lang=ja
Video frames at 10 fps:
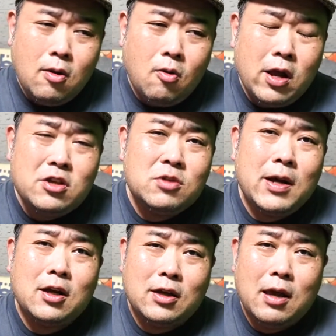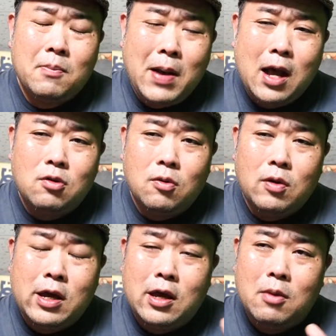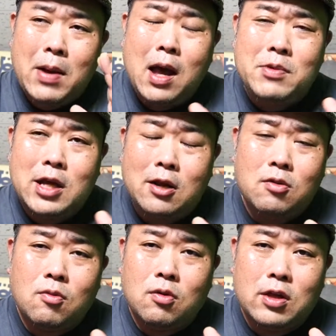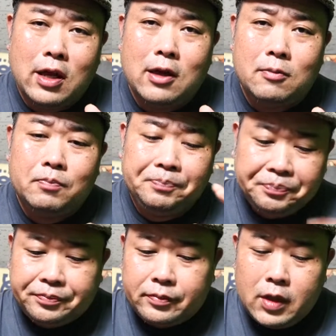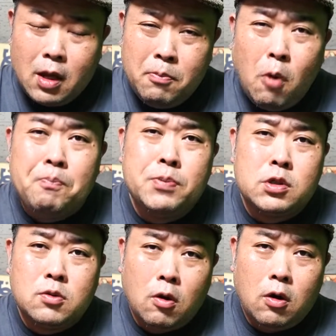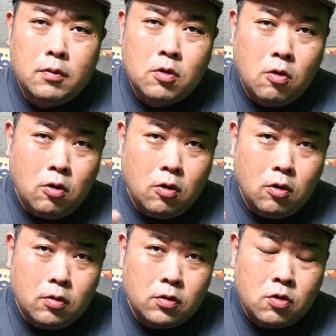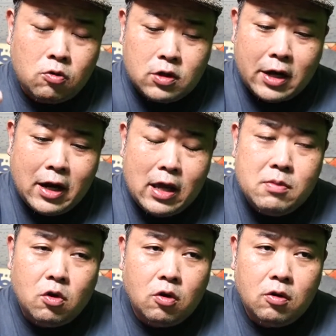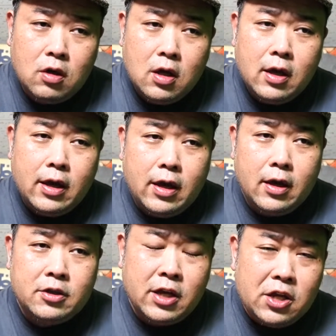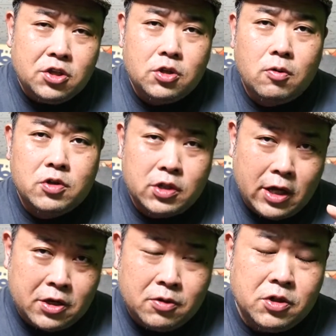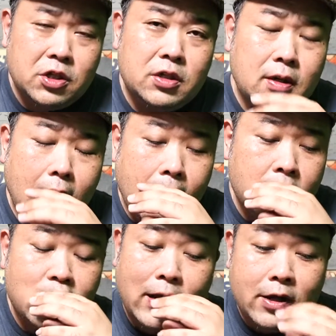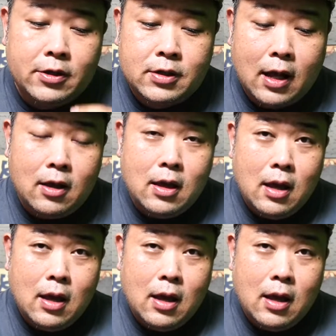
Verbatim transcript: オレンジバーだっけ、バーみたいなところでポップスをこう曲がないもの、セッションして弾くシーンあるじゃないですか。